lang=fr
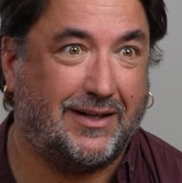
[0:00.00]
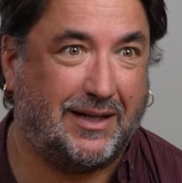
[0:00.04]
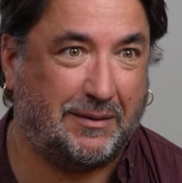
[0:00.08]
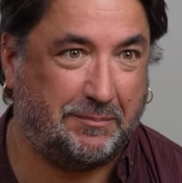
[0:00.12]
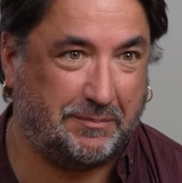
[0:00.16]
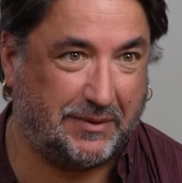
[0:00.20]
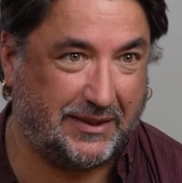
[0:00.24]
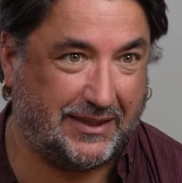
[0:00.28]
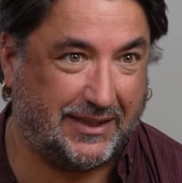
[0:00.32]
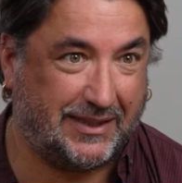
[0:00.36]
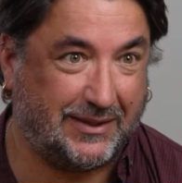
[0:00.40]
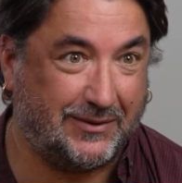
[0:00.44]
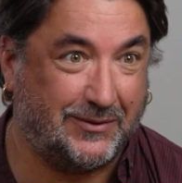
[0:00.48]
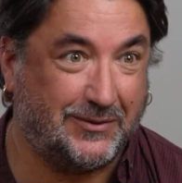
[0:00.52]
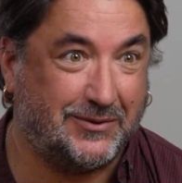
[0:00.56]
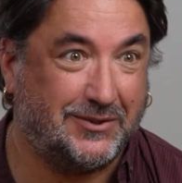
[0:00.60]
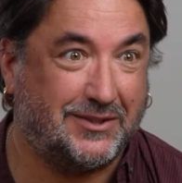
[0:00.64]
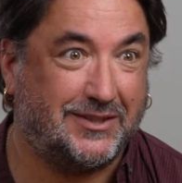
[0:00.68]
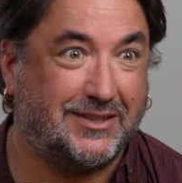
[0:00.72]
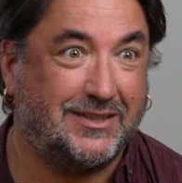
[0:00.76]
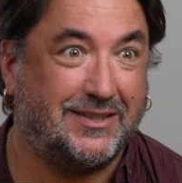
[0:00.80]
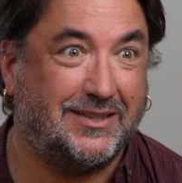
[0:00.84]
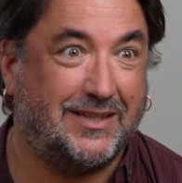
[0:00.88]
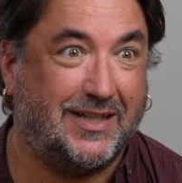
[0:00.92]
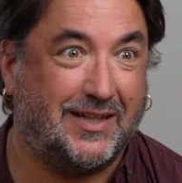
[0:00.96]
la
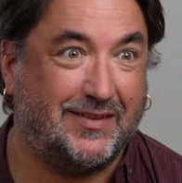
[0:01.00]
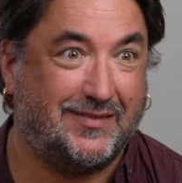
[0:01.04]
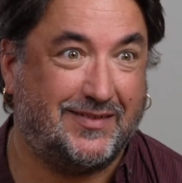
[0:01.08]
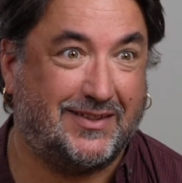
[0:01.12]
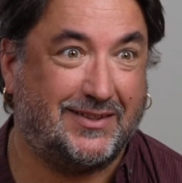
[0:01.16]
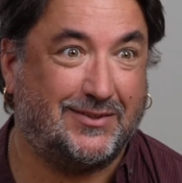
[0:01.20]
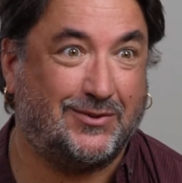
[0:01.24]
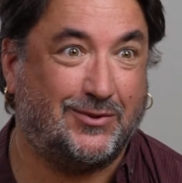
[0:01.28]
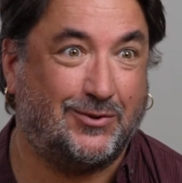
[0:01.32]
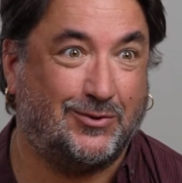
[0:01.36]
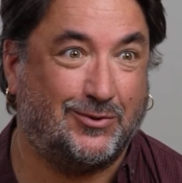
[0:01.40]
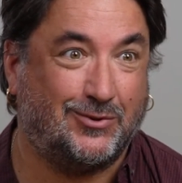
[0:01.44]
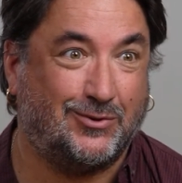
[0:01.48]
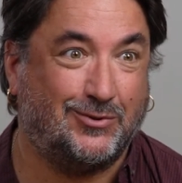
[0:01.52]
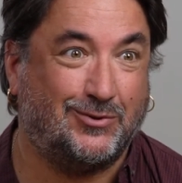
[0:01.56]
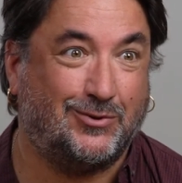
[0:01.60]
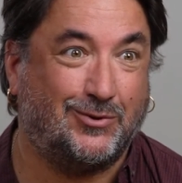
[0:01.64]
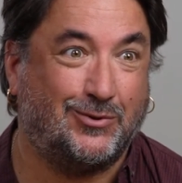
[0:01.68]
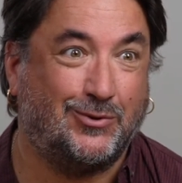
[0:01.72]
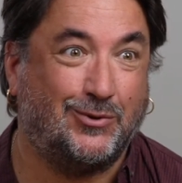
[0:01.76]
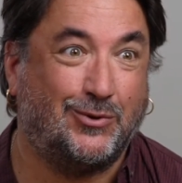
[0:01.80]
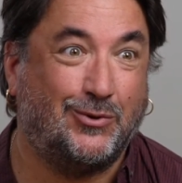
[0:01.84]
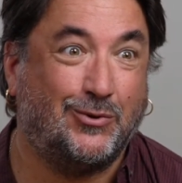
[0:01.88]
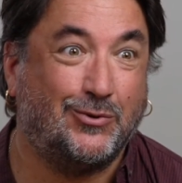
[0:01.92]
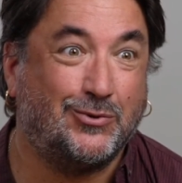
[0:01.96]
pédagogie, la façon dont
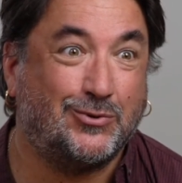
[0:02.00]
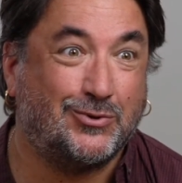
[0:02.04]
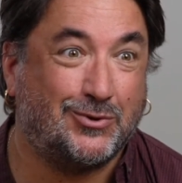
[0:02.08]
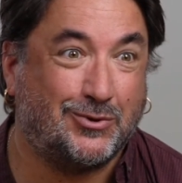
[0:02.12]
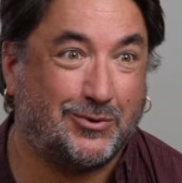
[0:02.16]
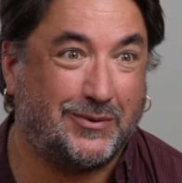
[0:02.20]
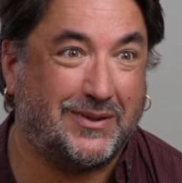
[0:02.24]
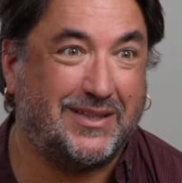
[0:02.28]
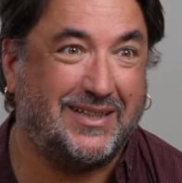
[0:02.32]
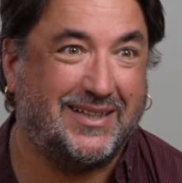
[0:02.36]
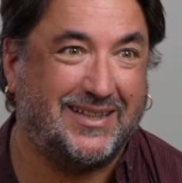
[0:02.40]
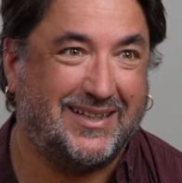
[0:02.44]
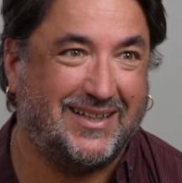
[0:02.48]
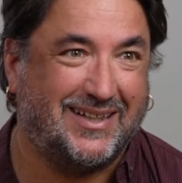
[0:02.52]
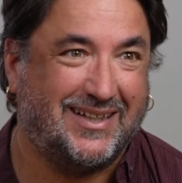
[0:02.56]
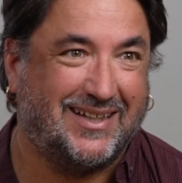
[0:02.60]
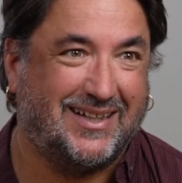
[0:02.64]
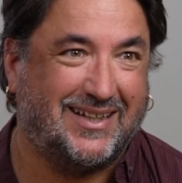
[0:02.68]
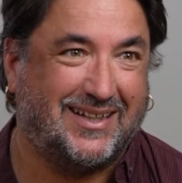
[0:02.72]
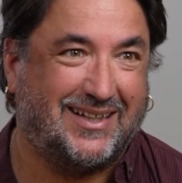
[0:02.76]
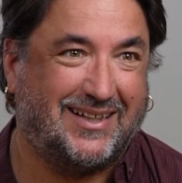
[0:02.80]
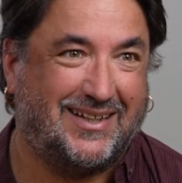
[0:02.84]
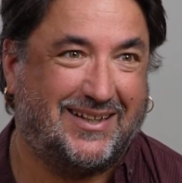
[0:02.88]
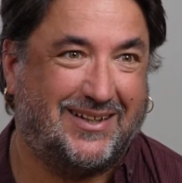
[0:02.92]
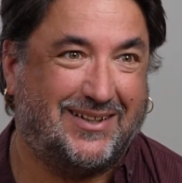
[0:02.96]
on construit
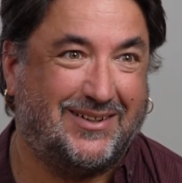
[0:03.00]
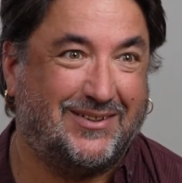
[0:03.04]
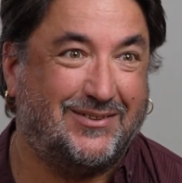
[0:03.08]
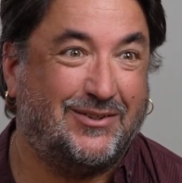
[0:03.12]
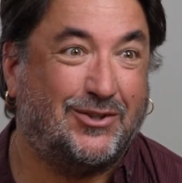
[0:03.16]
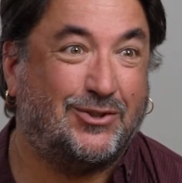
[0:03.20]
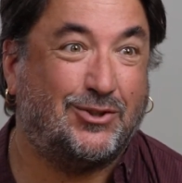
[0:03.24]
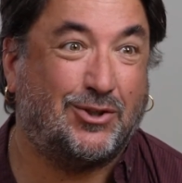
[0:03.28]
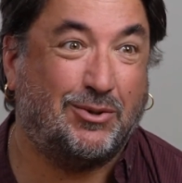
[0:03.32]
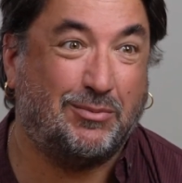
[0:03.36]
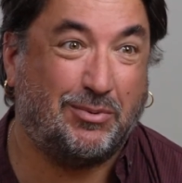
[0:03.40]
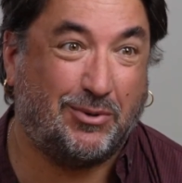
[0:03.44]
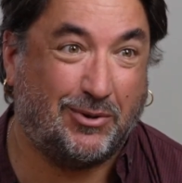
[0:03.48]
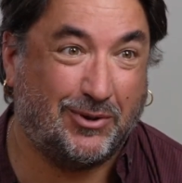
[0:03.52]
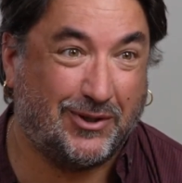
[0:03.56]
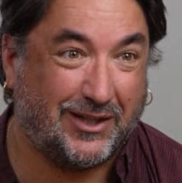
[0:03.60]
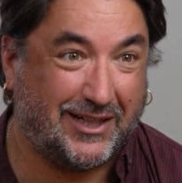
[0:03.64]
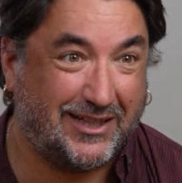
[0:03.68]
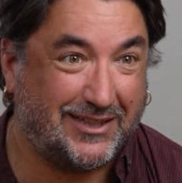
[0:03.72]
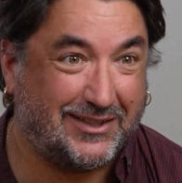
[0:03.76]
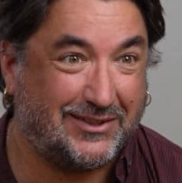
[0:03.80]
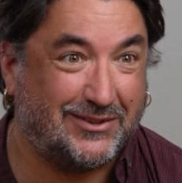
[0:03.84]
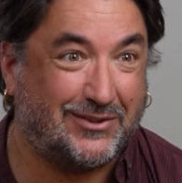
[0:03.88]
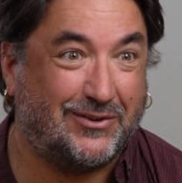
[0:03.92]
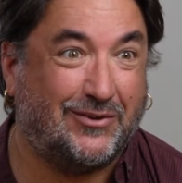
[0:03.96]
notre
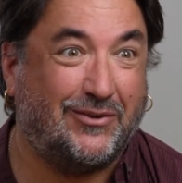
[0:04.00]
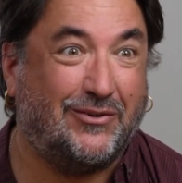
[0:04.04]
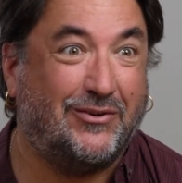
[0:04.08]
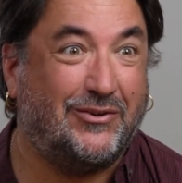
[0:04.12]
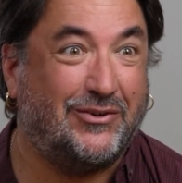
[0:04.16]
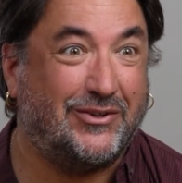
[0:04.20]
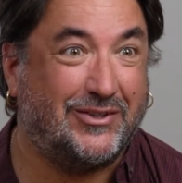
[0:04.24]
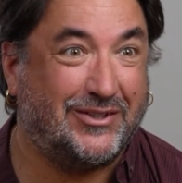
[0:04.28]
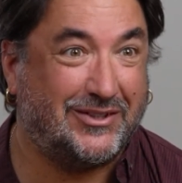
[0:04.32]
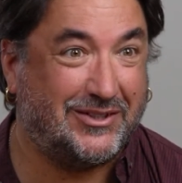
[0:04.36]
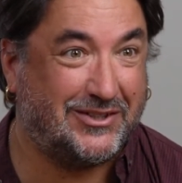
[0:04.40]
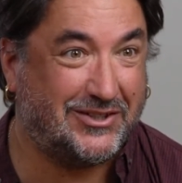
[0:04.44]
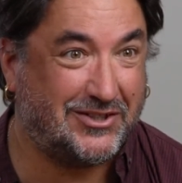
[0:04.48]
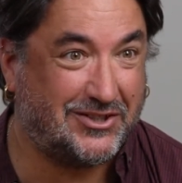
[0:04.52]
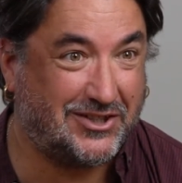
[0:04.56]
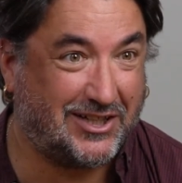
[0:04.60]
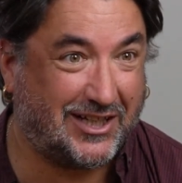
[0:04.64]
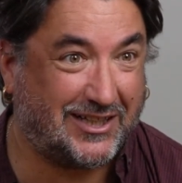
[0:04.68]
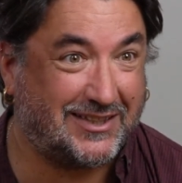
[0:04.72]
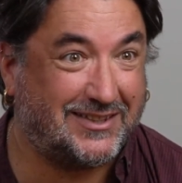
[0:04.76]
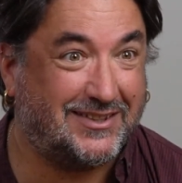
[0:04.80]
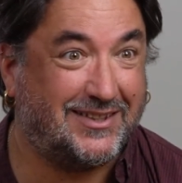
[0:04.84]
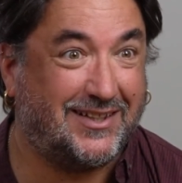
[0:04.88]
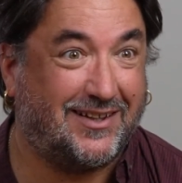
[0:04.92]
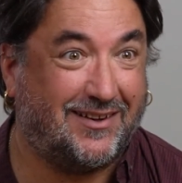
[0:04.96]
progression,
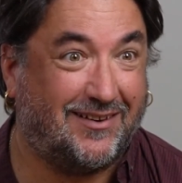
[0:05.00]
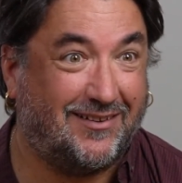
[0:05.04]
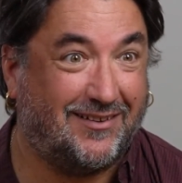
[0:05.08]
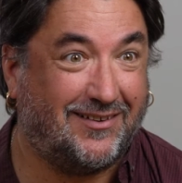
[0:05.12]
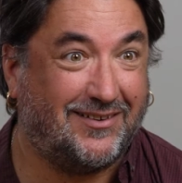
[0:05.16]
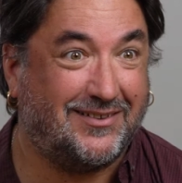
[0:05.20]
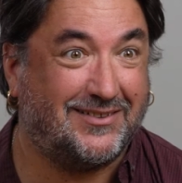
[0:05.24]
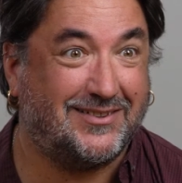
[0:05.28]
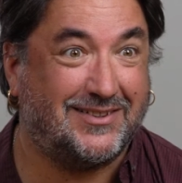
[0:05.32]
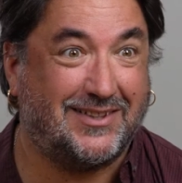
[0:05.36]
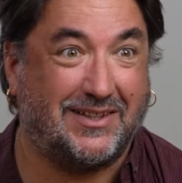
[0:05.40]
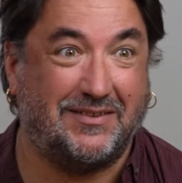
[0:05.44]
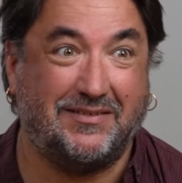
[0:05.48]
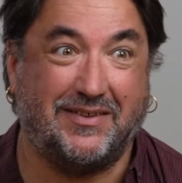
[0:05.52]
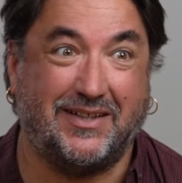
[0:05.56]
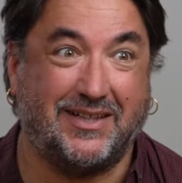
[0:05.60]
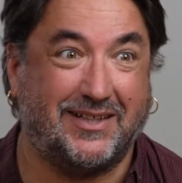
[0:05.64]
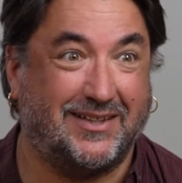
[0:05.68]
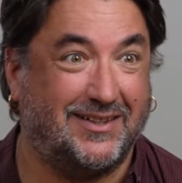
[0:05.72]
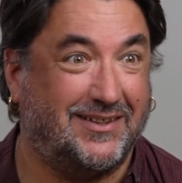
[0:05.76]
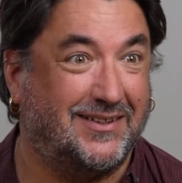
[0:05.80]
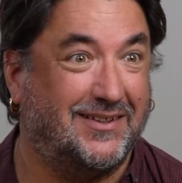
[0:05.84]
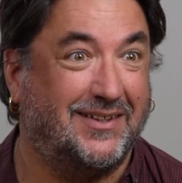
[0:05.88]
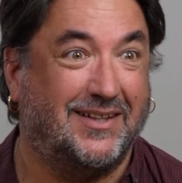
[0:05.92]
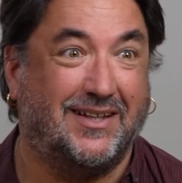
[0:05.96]
chaque séance
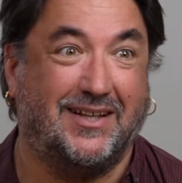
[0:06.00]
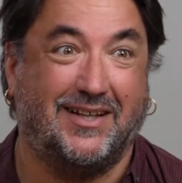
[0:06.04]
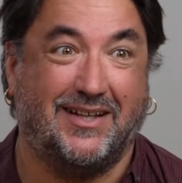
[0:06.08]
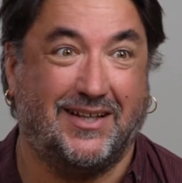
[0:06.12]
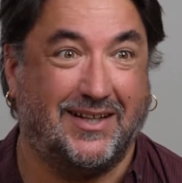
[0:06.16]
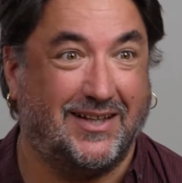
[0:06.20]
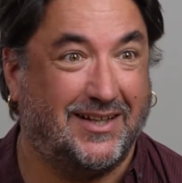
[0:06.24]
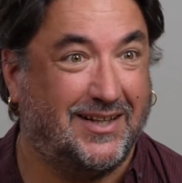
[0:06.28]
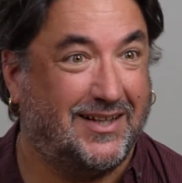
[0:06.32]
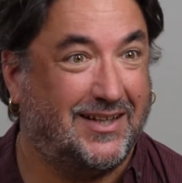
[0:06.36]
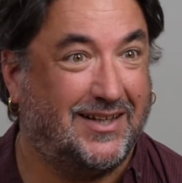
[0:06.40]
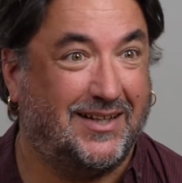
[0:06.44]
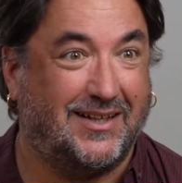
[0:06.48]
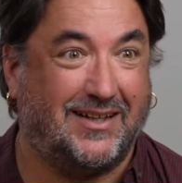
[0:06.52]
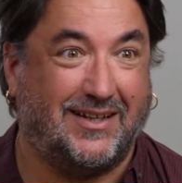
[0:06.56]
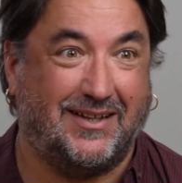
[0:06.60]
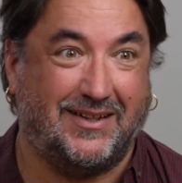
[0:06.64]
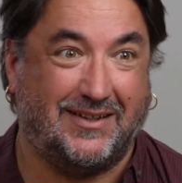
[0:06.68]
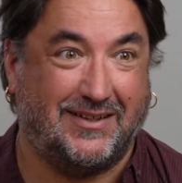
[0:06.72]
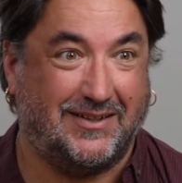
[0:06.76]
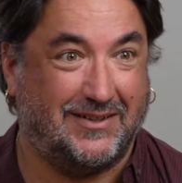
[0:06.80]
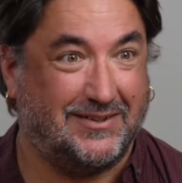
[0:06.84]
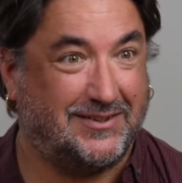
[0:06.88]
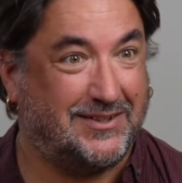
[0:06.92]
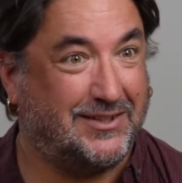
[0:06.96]
avec
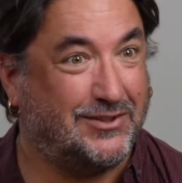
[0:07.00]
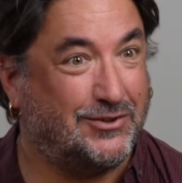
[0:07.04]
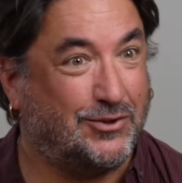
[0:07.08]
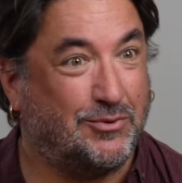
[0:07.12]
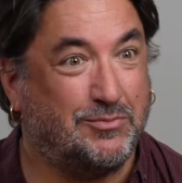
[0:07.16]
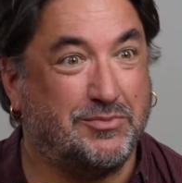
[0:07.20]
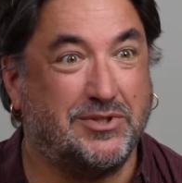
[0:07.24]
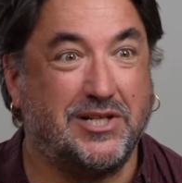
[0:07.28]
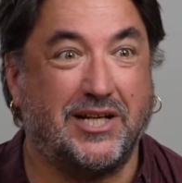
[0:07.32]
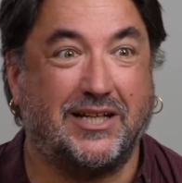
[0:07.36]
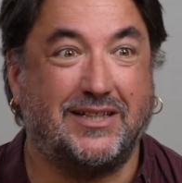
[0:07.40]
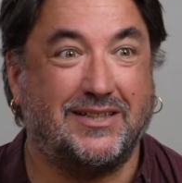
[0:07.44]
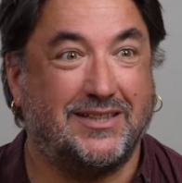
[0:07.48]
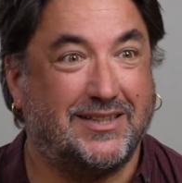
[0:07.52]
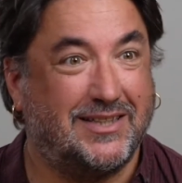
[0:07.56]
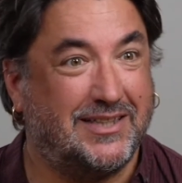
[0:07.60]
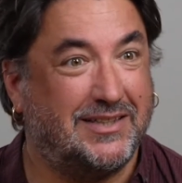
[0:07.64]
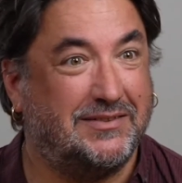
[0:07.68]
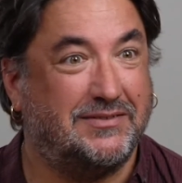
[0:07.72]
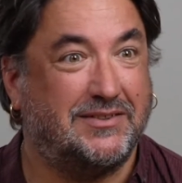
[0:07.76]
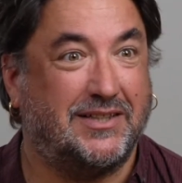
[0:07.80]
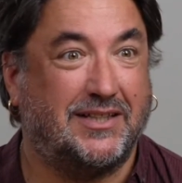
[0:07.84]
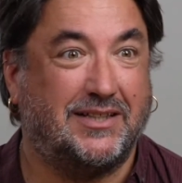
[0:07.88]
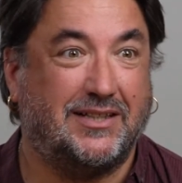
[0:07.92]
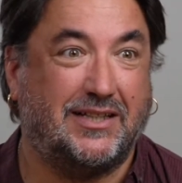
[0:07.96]
ses
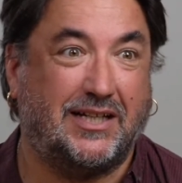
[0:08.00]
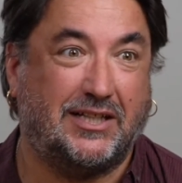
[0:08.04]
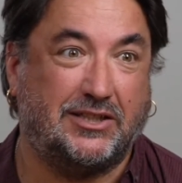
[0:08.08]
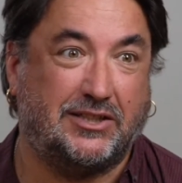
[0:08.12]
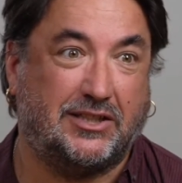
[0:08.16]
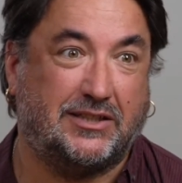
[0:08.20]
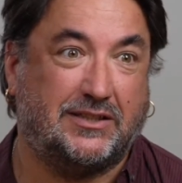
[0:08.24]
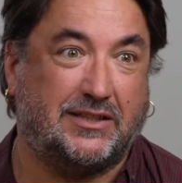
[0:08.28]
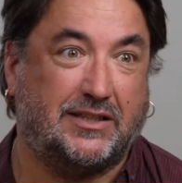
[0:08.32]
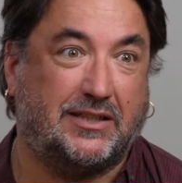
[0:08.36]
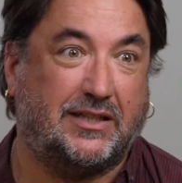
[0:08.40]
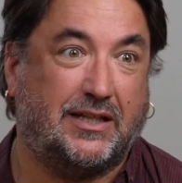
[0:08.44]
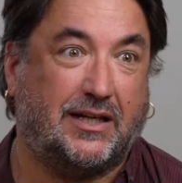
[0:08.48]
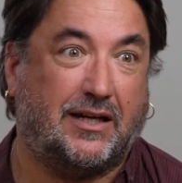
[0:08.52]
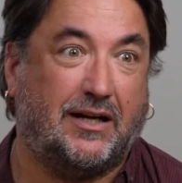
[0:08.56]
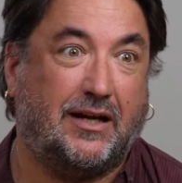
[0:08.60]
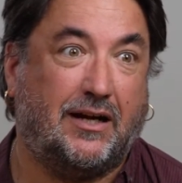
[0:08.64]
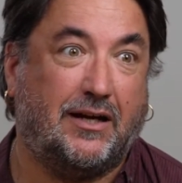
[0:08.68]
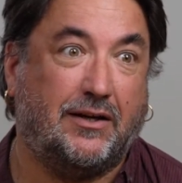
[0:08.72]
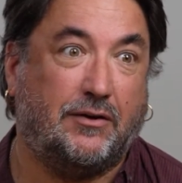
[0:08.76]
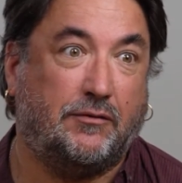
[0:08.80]
objectifs, ses tâches, etc.